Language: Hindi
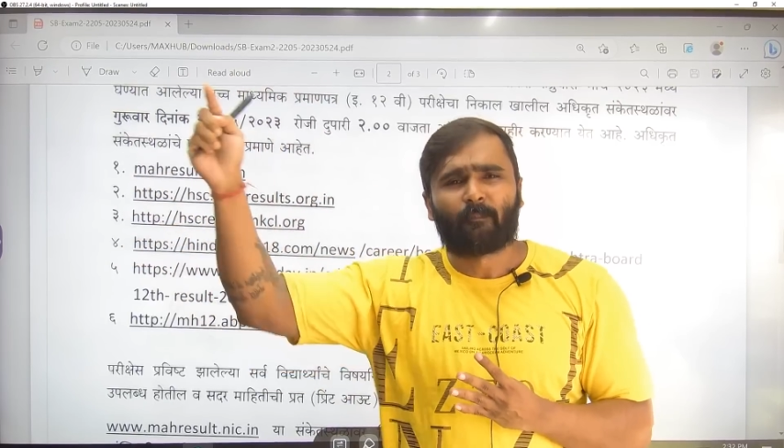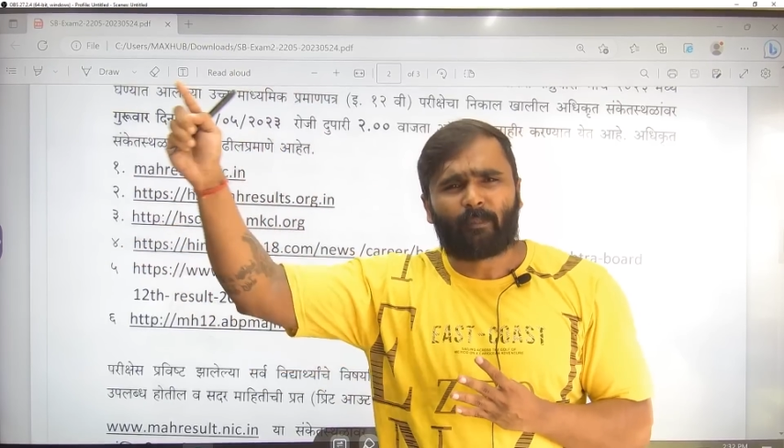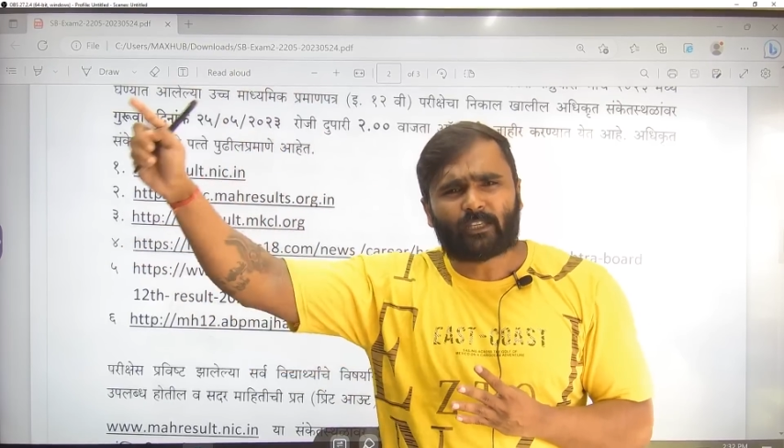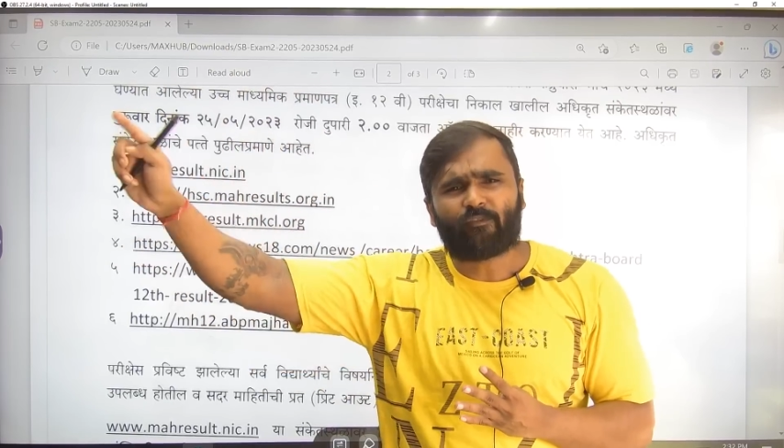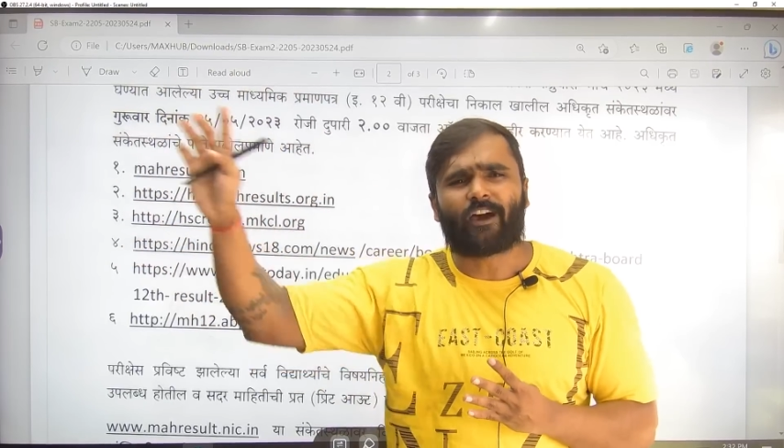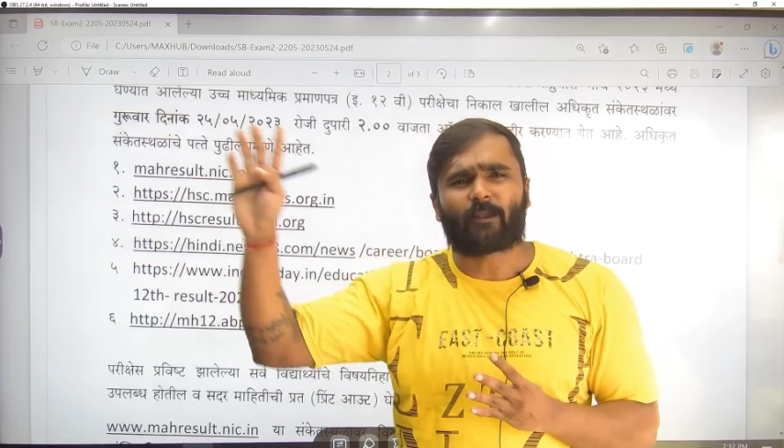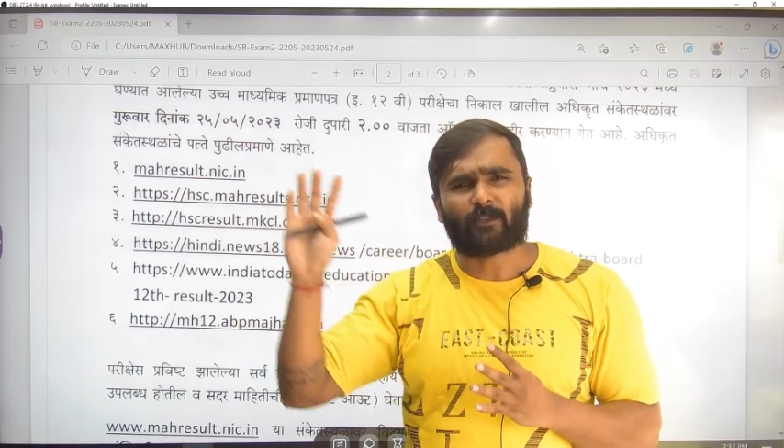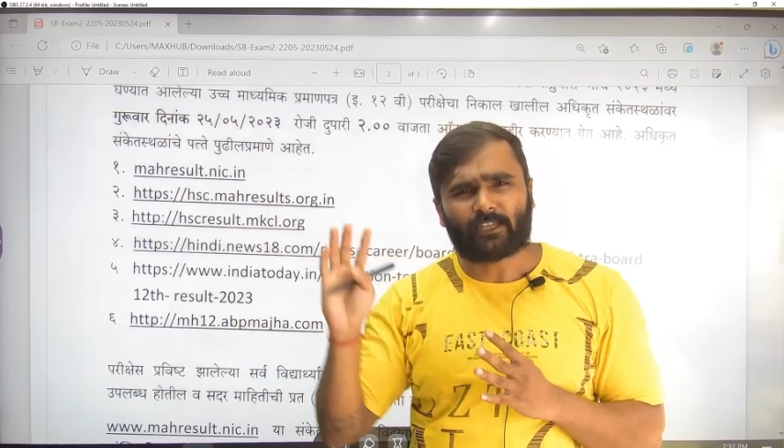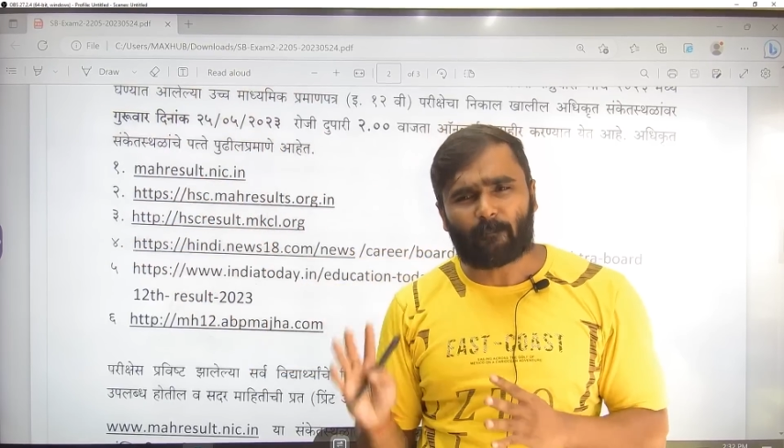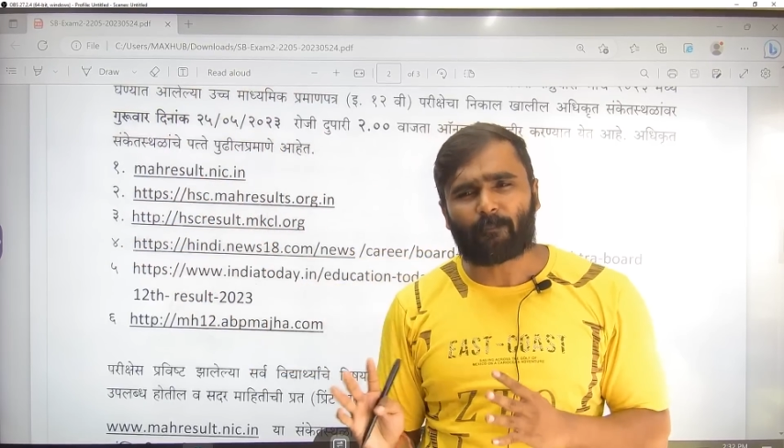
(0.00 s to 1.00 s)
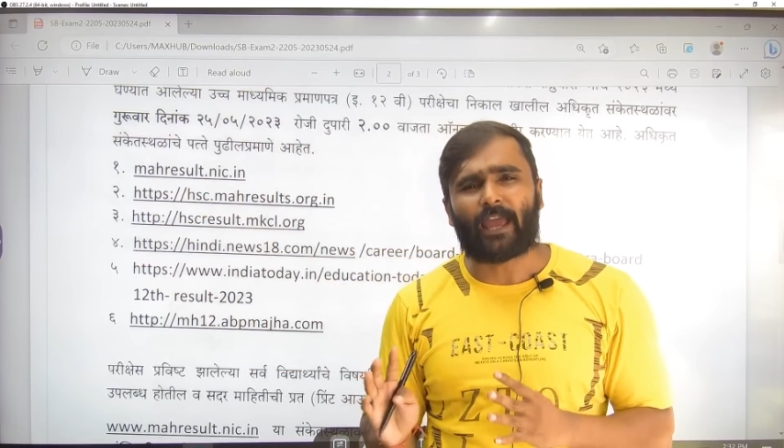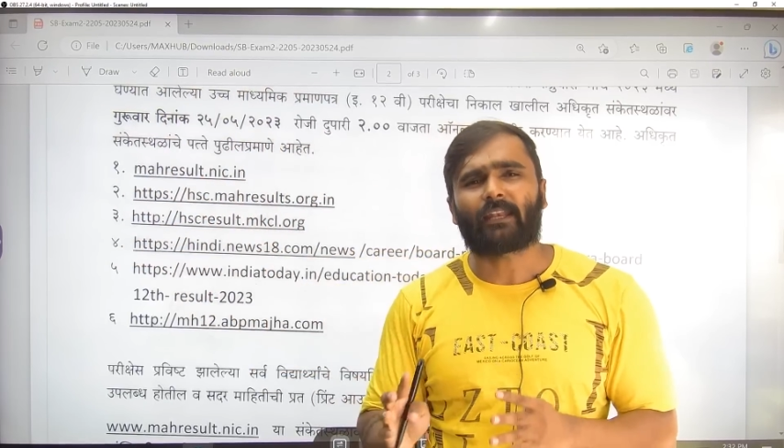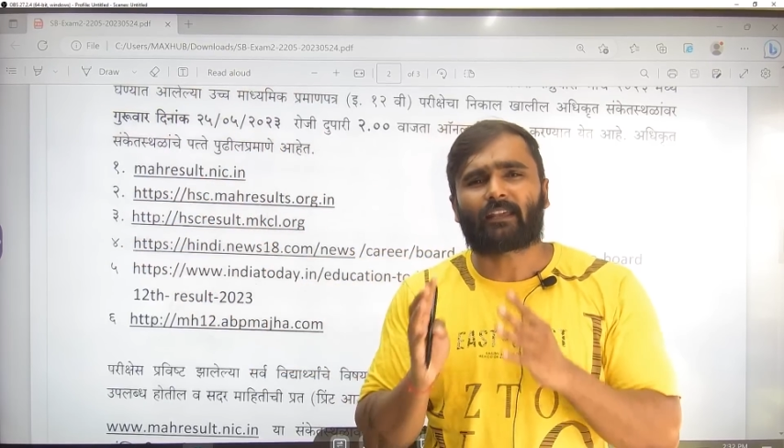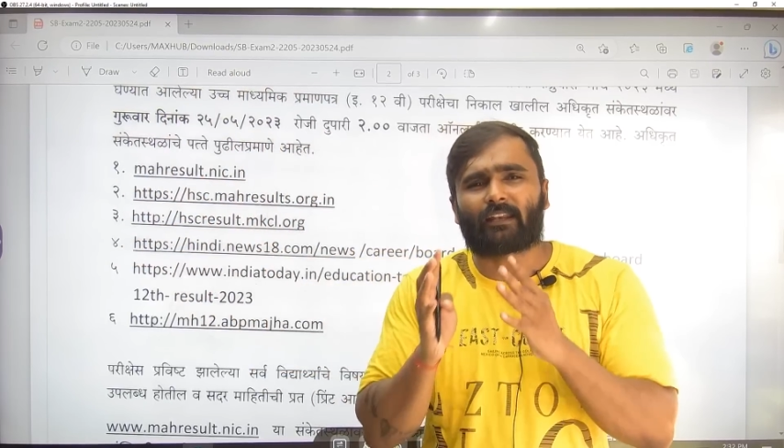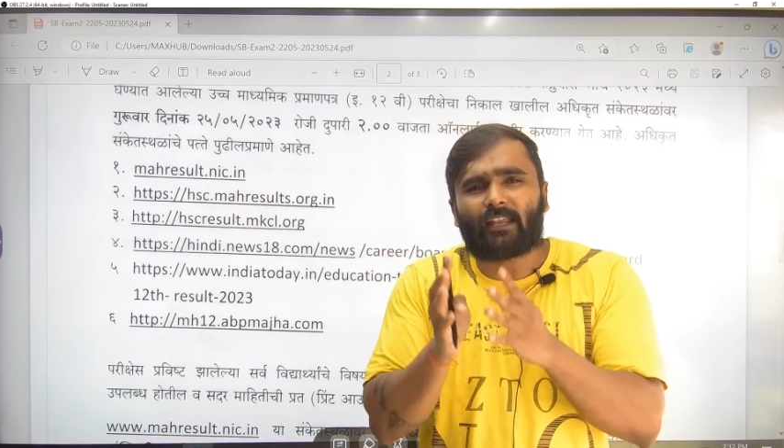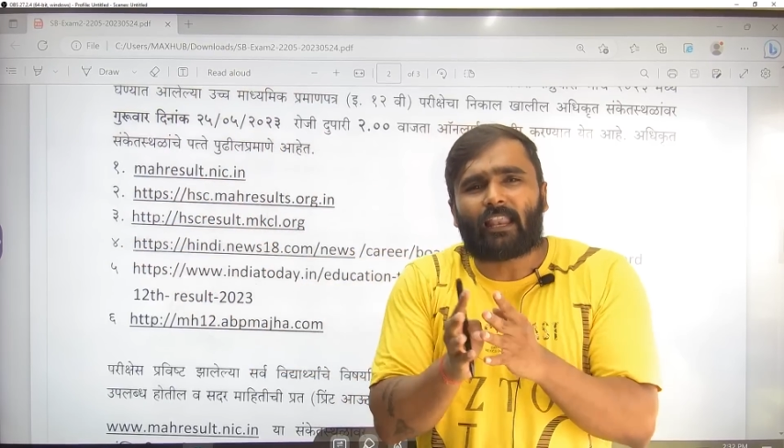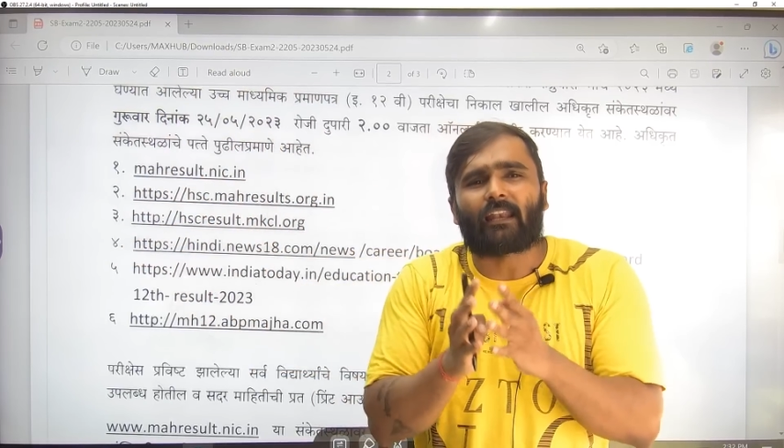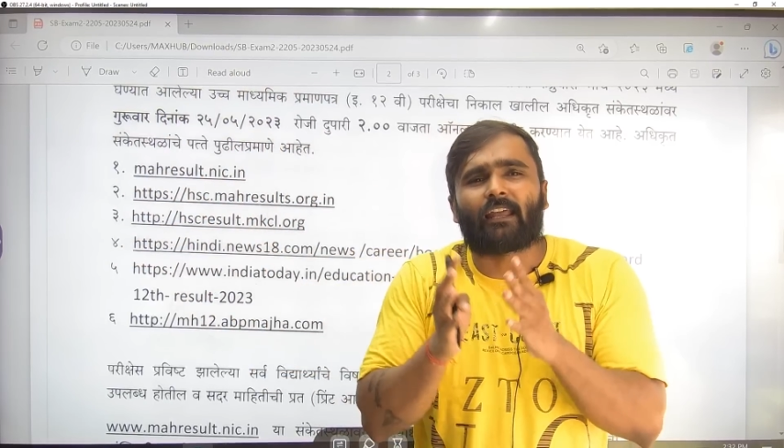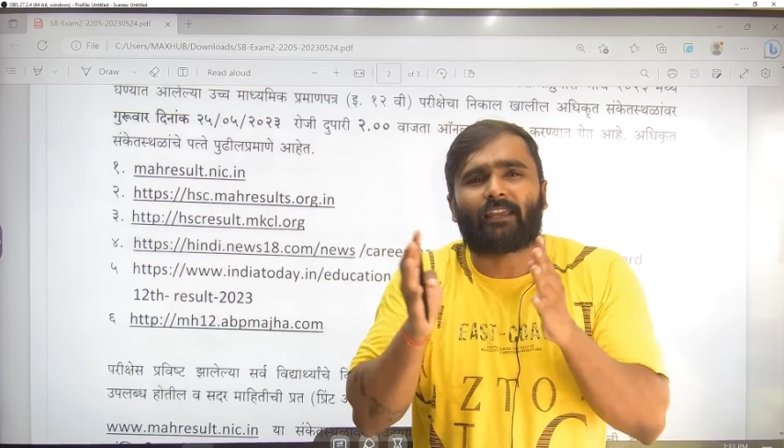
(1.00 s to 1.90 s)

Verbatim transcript: बस हम फार्मेसी का प्लान कर रहे हैं लाना